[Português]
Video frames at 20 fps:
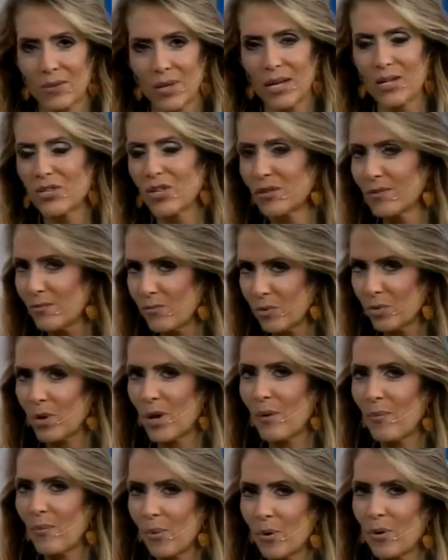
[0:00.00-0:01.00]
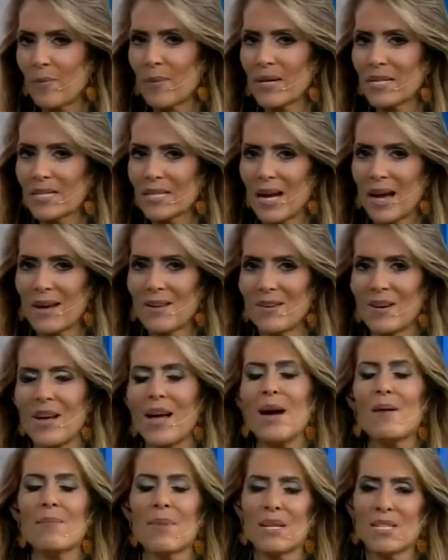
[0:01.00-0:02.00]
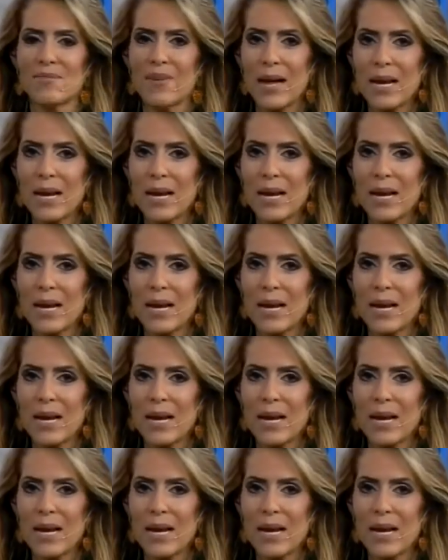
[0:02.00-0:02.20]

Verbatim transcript: Então daí já é, é um pouco mais caro. Sim.